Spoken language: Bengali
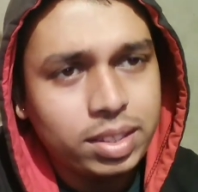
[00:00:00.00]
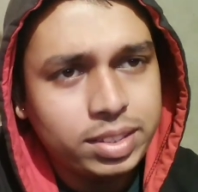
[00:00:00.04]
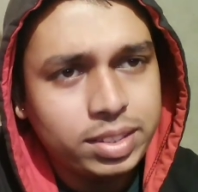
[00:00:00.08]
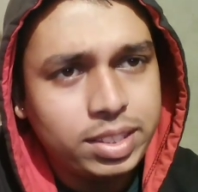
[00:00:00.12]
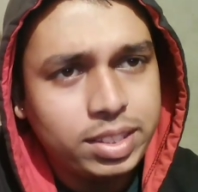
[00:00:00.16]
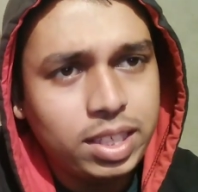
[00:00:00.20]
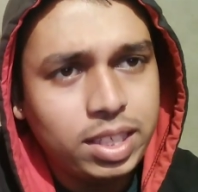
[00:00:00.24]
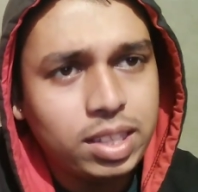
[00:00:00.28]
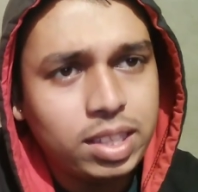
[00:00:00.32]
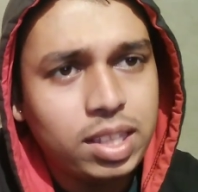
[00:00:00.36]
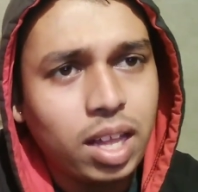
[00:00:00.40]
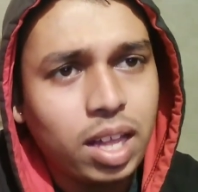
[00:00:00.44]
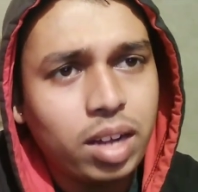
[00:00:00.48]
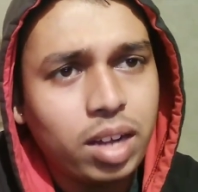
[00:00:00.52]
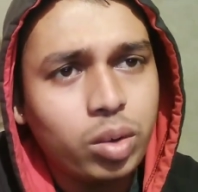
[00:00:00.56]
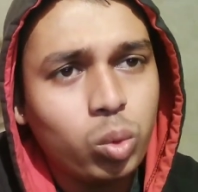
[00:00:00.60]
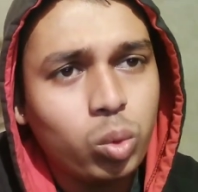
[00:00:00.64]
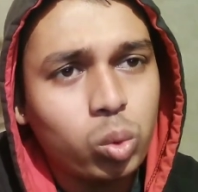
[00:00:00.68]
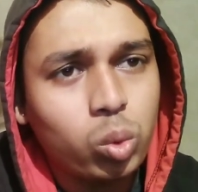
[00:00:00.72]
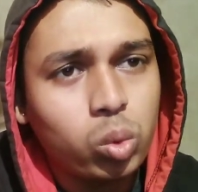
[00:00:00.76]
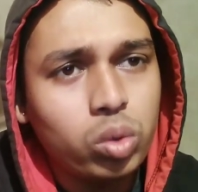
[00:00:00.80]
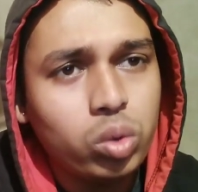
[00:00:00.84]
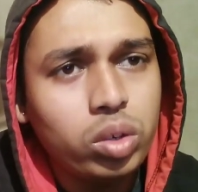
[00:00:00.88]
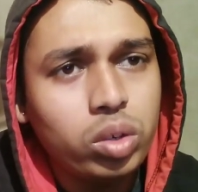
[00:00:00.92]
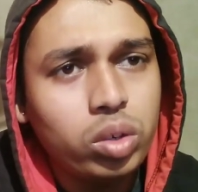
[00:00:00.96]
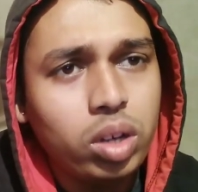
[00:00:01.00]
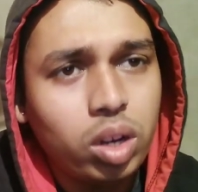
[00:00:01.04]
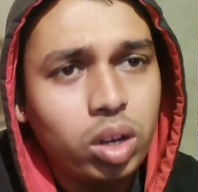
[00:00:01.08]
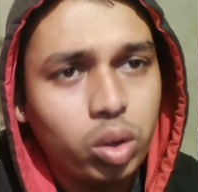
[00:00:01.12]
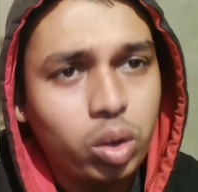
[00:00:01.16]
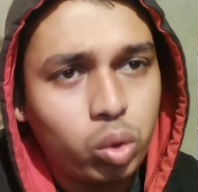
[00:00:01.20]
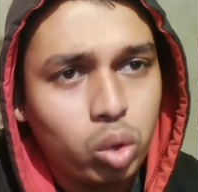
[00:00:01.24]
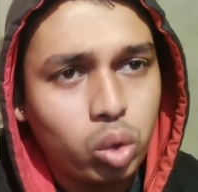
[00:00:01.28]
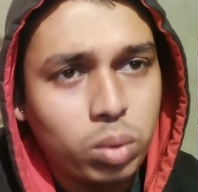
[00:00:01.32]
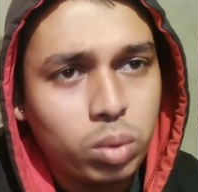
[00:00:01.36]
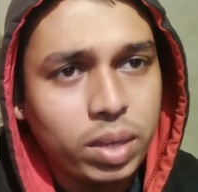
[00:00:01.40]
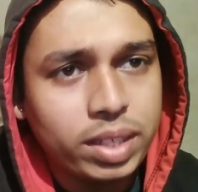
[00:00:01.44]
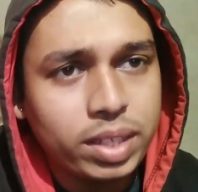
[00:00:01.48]
জিদ্দার নতুন
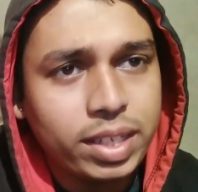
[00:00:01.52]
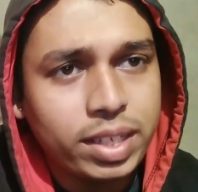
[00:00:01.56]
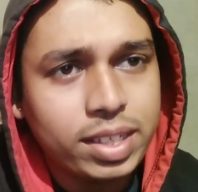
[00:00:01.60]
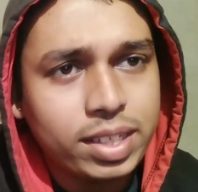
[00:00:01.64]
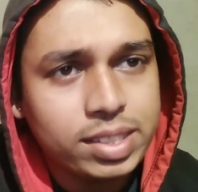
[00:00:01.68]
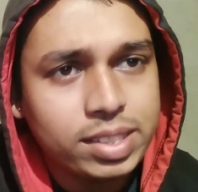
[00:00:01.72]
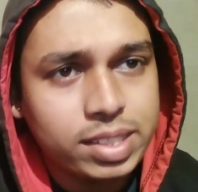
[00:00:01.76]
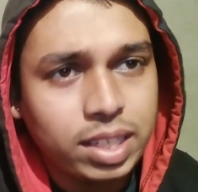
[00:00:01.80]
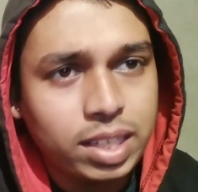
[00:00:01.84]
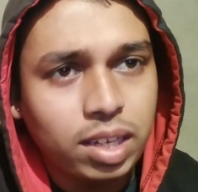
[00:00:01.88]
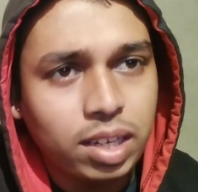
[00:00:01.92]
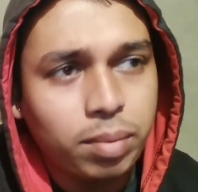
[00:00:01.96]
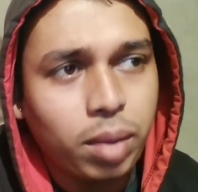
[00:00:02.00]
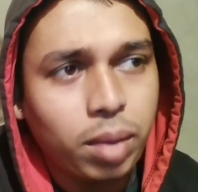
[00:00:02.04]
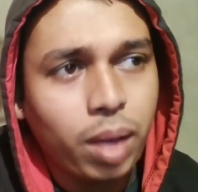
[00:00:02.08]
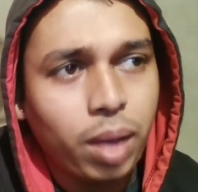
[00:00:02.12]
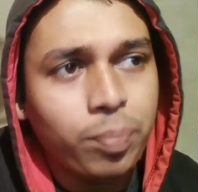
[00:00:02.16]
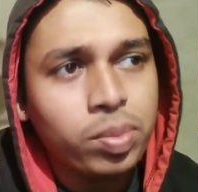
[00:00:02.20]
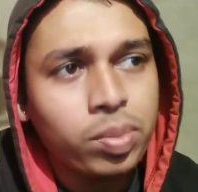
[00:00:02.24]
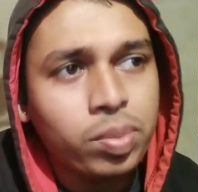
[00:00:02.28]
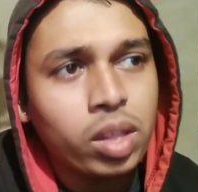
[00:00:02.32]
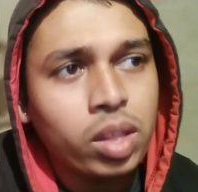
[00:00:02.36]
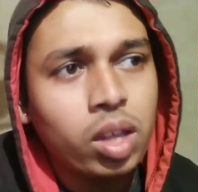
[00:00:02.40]
রোমান্টিক সিনেমা